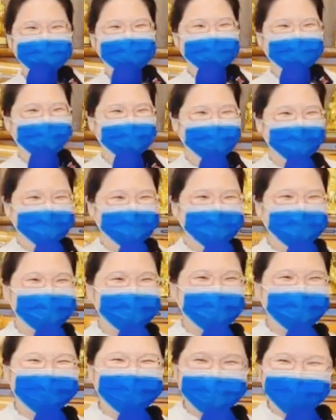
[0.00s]
到他七七八
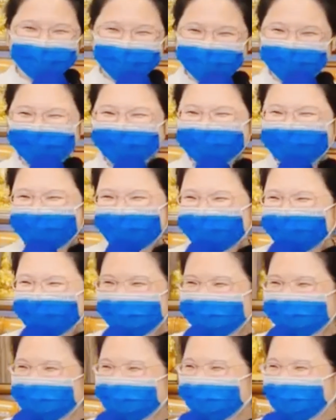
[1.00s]
四？有
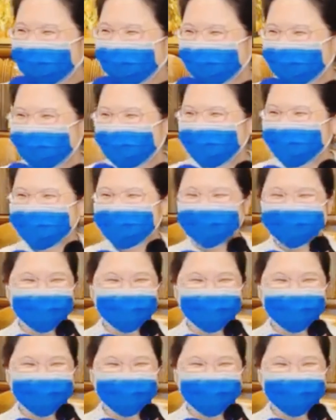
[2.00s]
有，那你知